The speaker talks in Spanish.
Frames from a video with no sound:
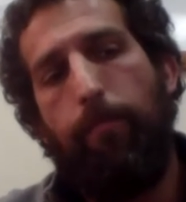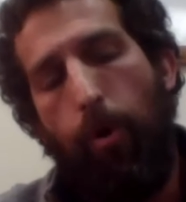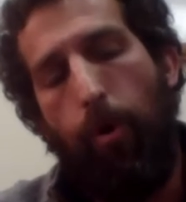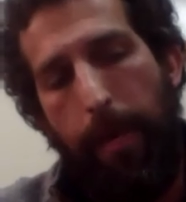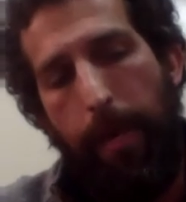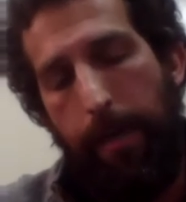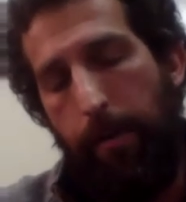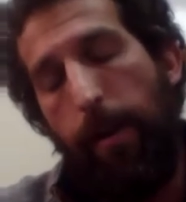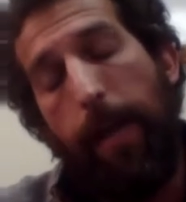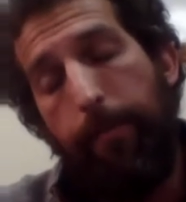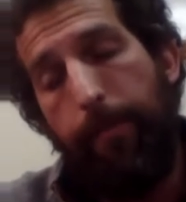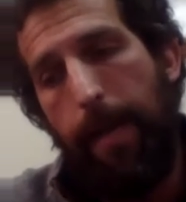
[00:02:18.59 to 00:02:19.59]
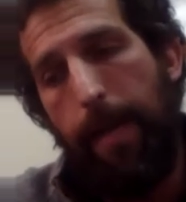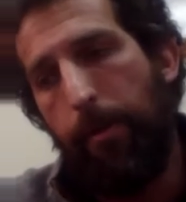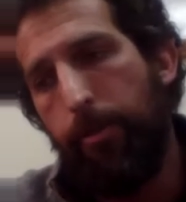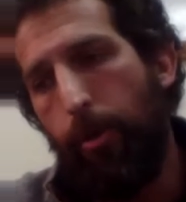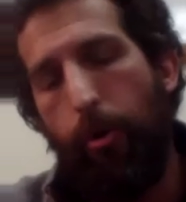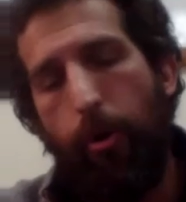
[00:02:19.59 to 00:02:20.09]
o bien no las
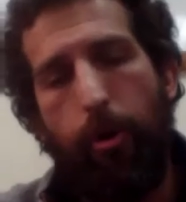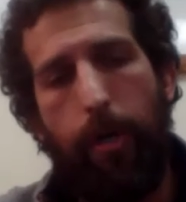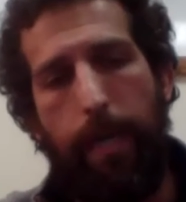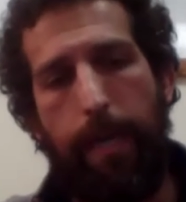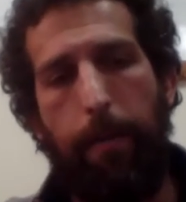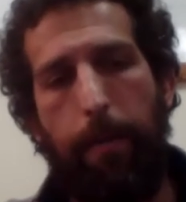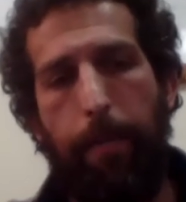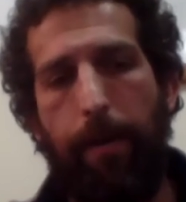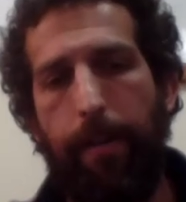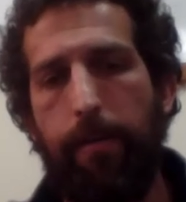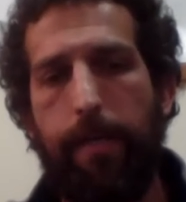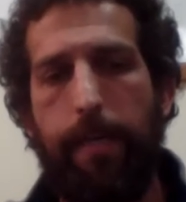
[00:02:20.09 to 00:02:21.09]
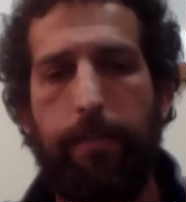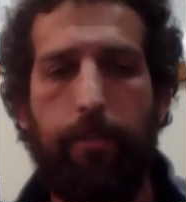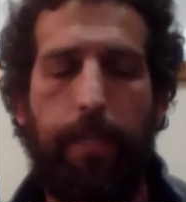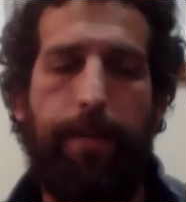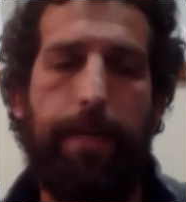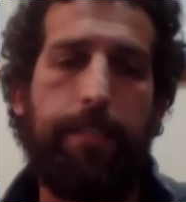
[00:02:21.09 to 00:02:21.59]
veamos, o en el peor de los casos
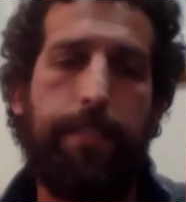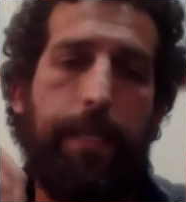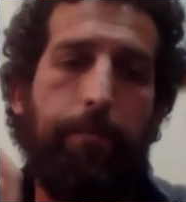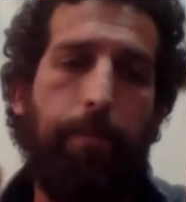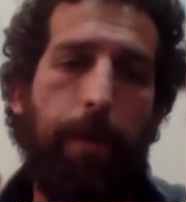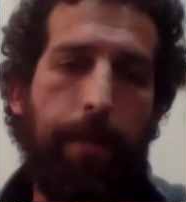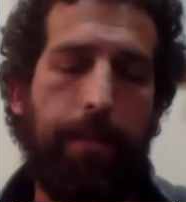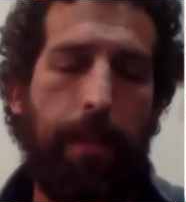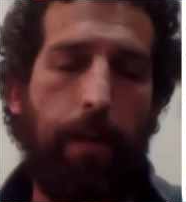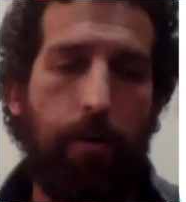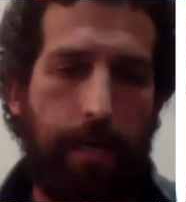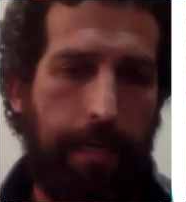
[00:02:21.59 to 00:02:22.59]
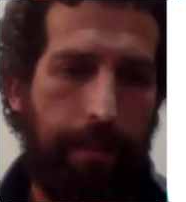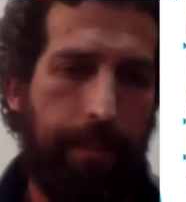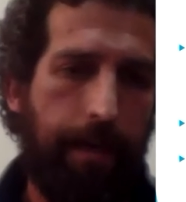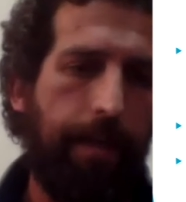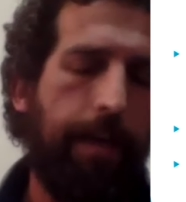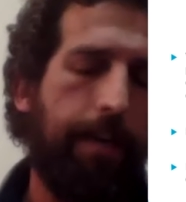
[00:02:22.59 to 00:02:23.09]
se vean simplemente
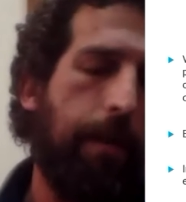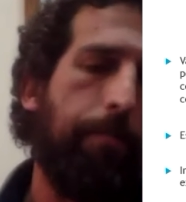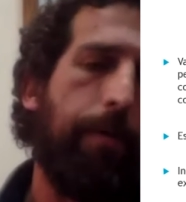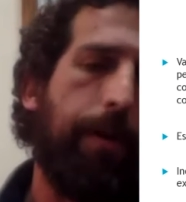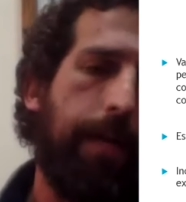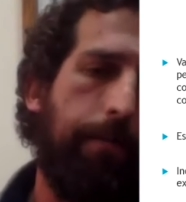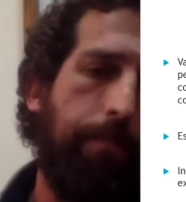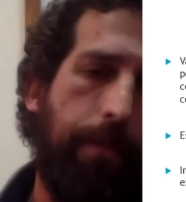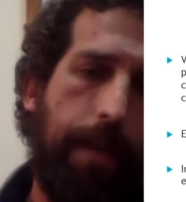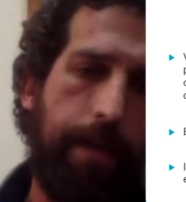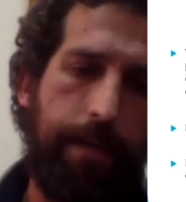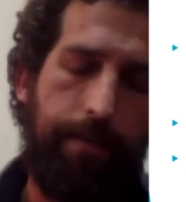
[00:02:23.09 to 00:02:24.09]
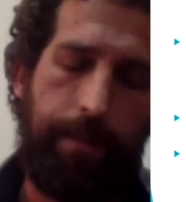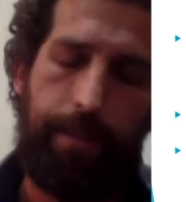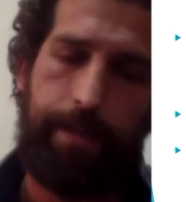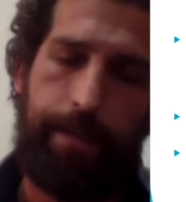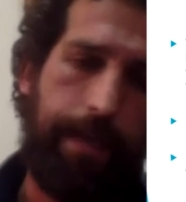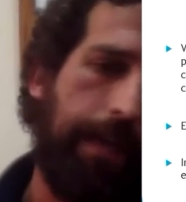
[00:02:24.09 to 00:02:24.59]
localizadas a nivel, por ejemplo, de la
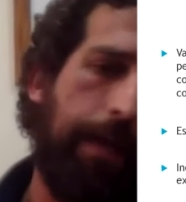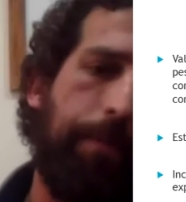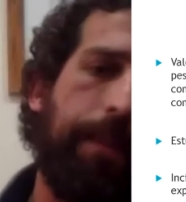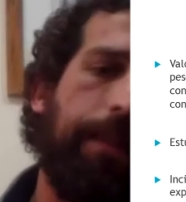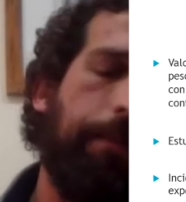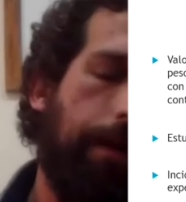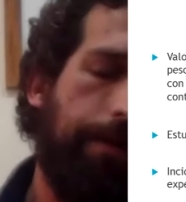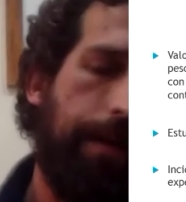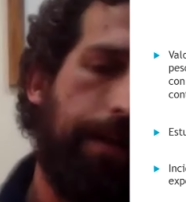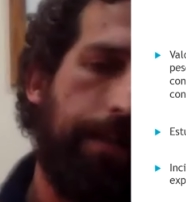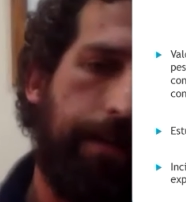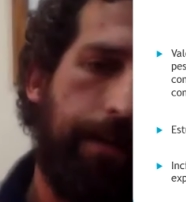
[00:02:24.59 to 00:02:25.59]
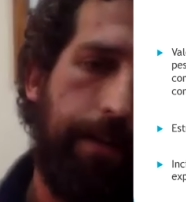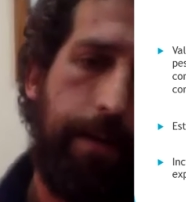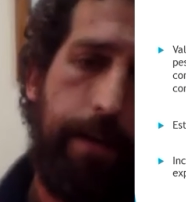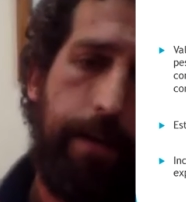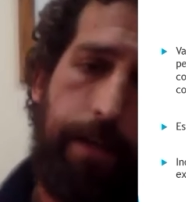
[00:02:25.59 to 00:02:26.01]
cabeza, que es la principal vía de entrada.